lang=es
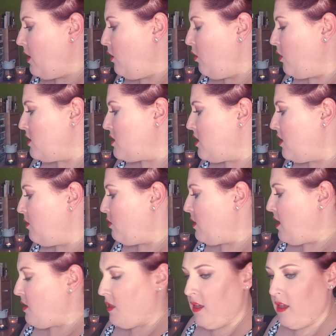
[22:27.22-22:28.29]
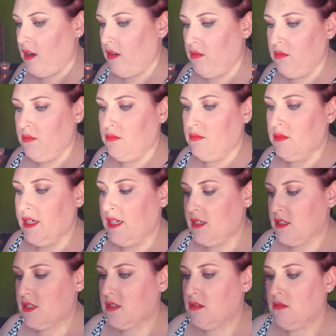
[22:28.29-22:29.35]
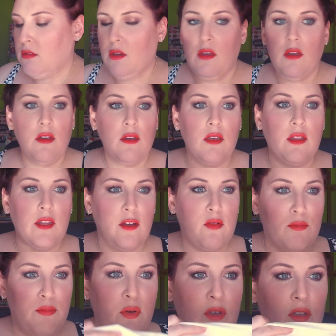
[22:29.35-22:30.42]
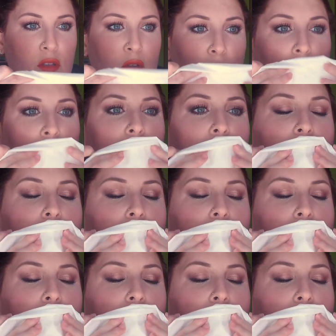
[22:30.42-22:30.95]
Lo que sí que voy a hacer es quitar un poquito